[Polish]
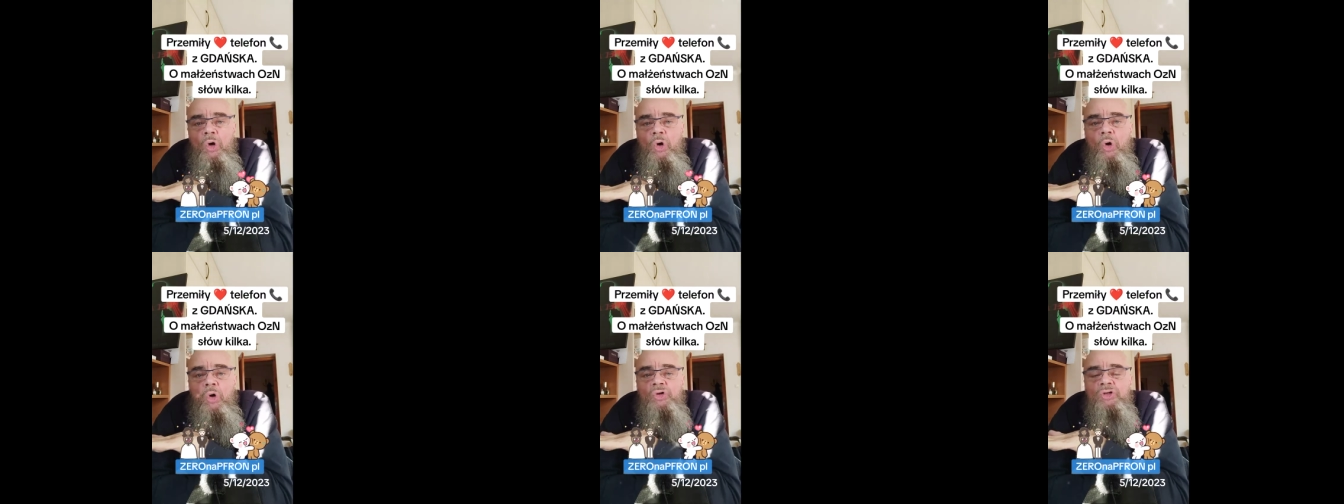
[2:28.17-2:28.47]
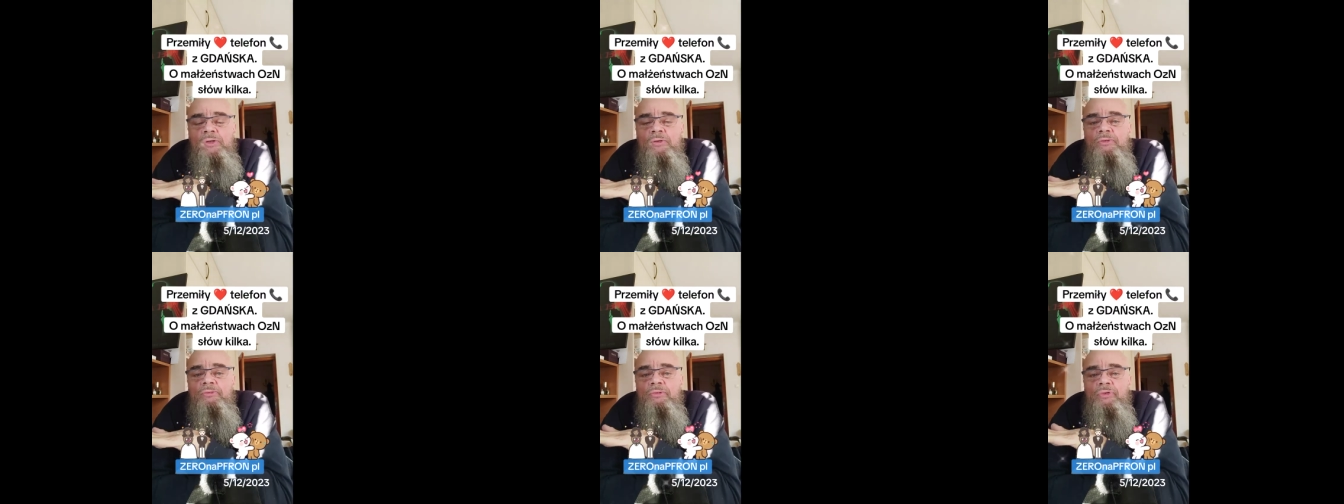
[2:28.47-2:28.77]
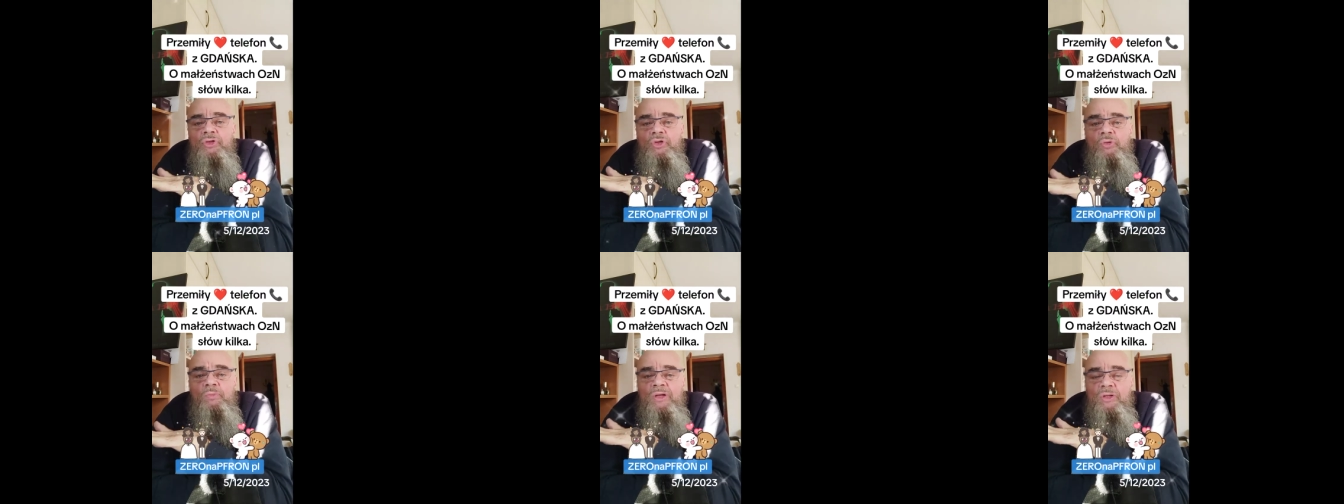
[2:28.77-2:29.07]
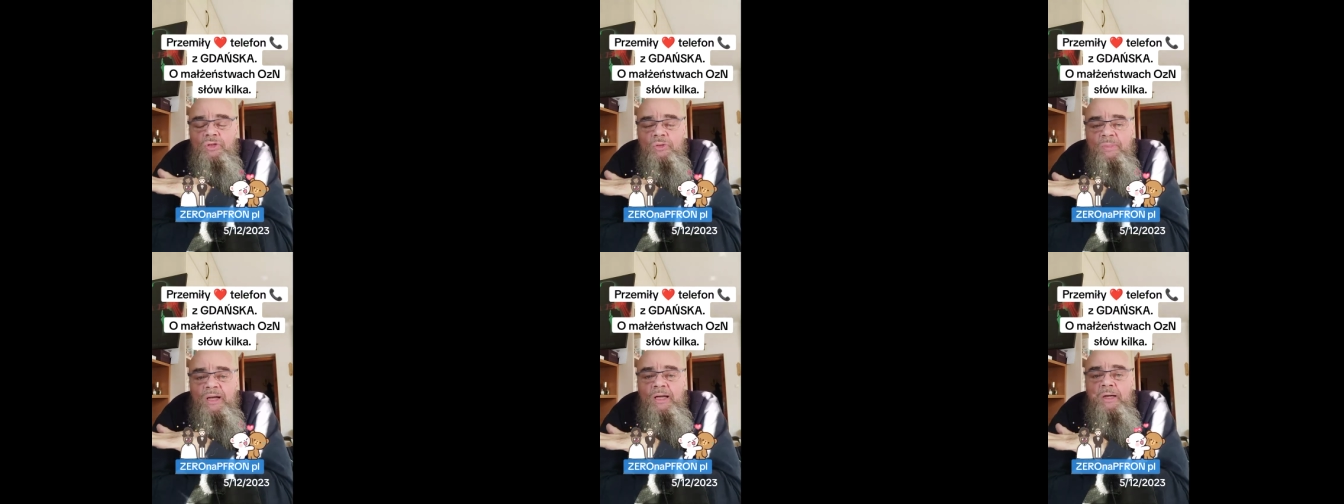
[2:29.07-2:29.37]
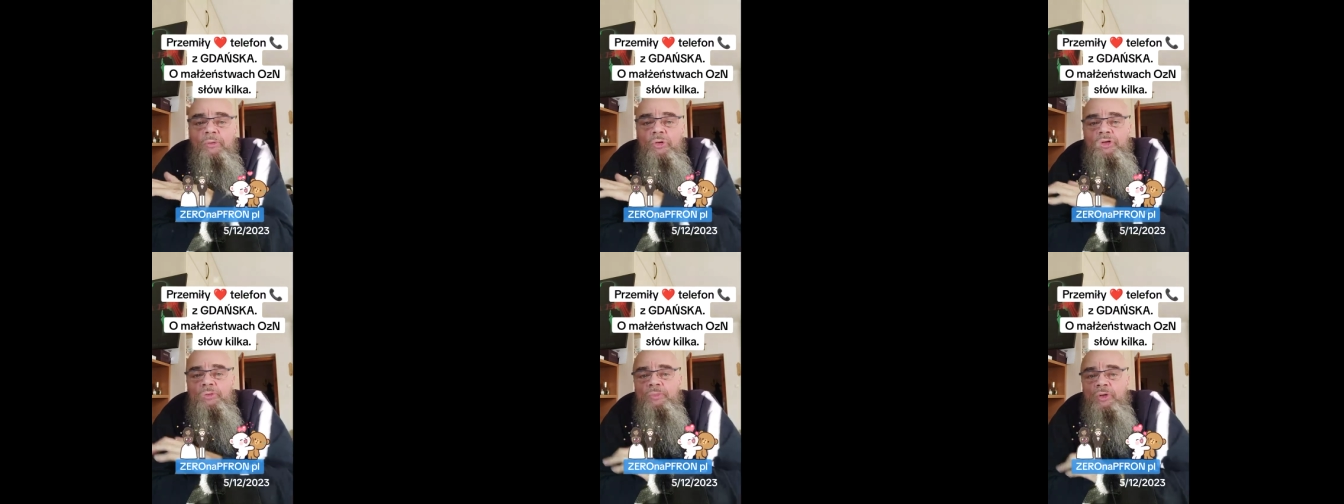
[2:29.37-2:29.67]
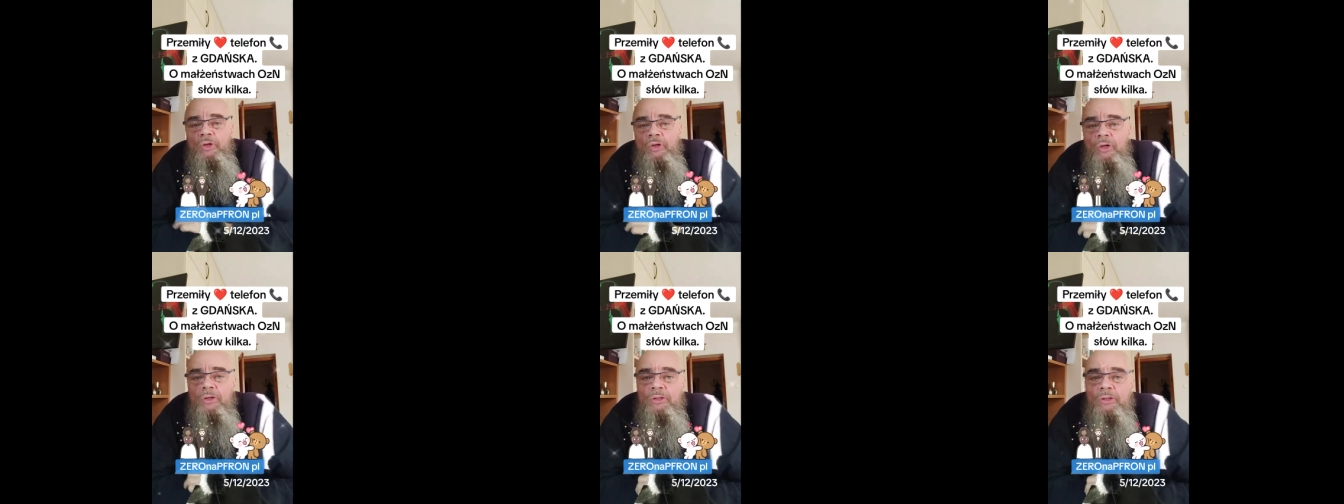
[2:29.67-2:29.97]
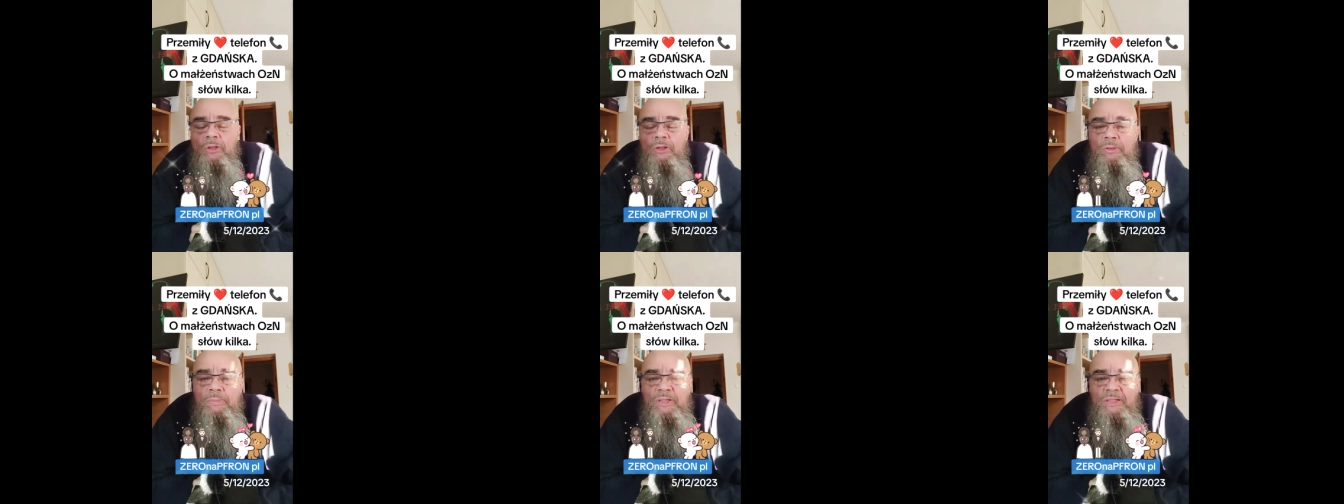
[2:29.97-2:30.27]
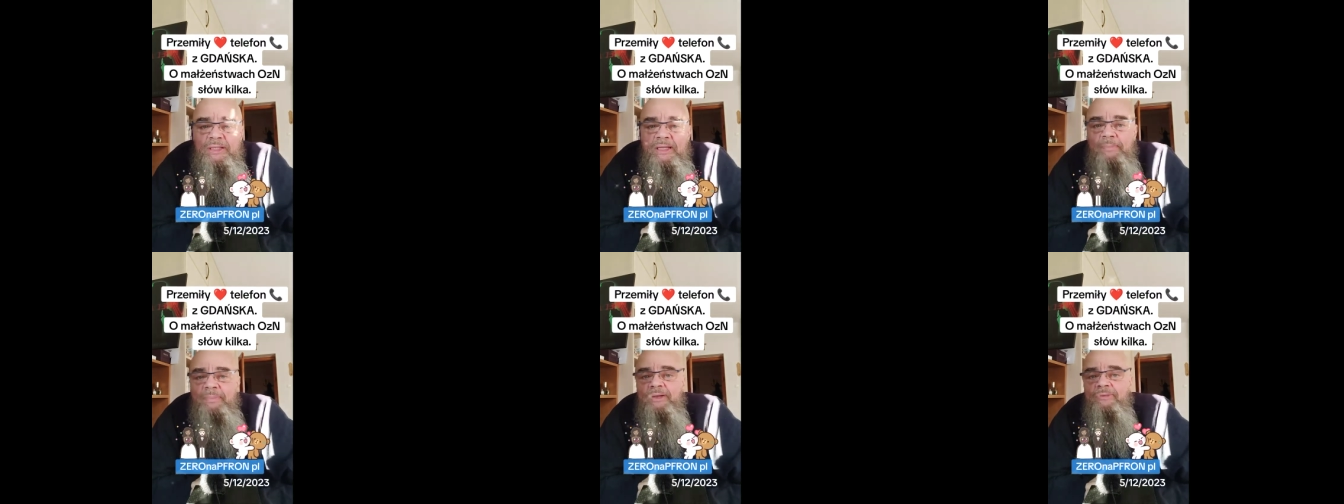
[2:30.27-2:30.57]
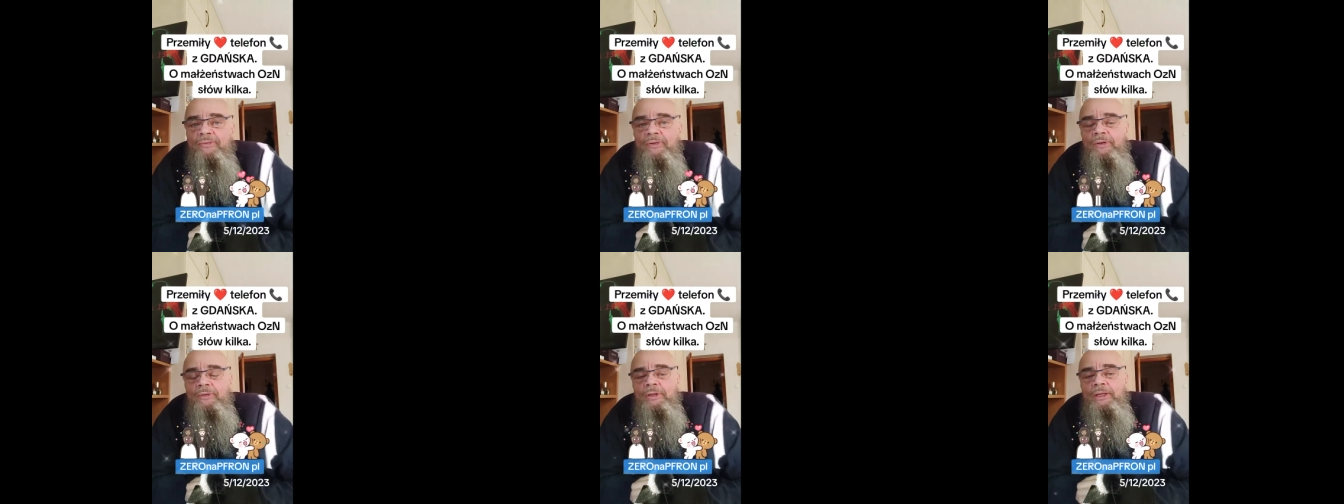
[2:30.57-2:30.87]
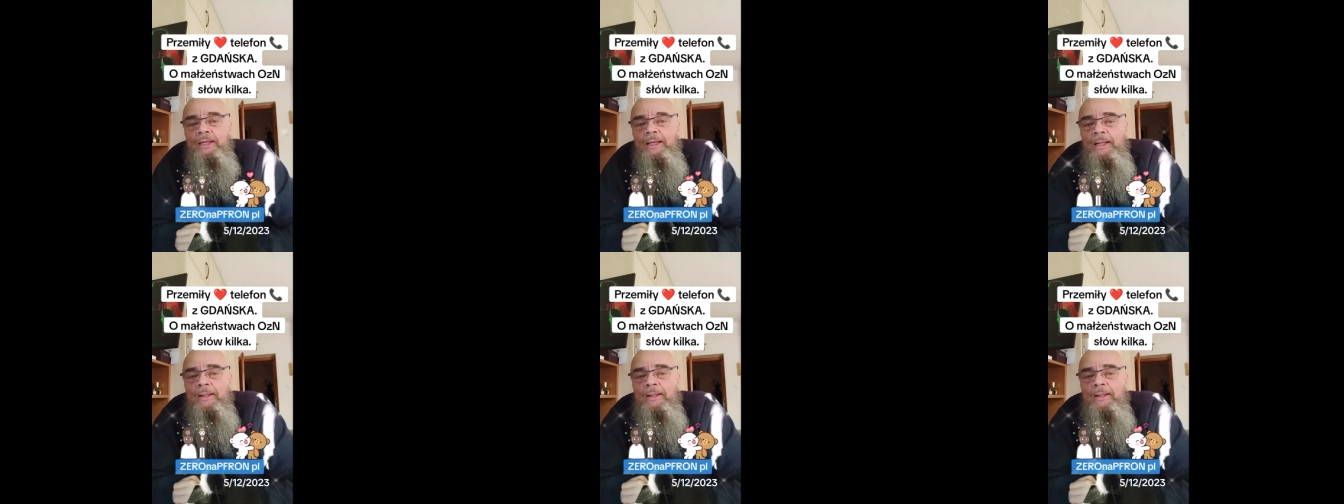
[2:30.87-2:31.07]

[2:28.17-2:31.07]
osi, suma summarum ośmiokrotny odpis na Befron,